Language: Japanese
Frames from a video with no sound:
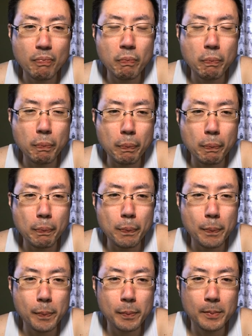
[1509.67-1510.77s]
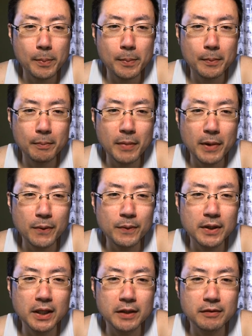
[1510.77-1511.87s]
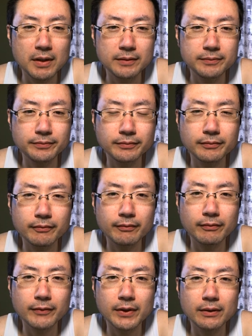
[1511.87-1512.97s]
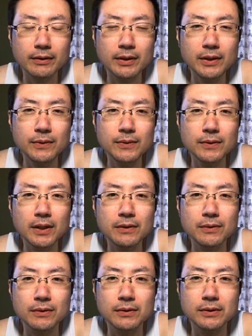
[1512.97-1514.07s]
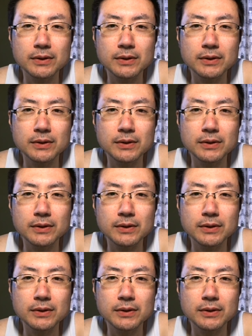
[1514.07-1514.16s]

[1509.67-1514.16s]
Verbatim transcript: ううんまあ世の中には天皇権と